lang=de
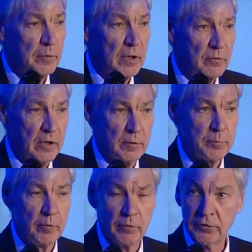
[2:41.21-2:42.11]
dem
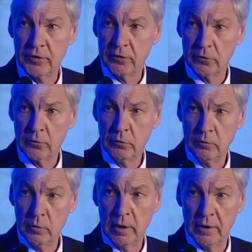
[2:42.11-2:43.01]
Selbstbewusstsein zu tun,
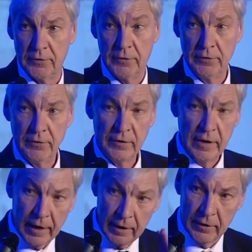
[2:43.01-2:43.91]
wo man ist. Das ist
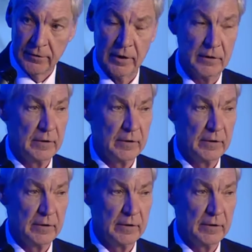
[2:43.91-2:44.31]
die eine Seite.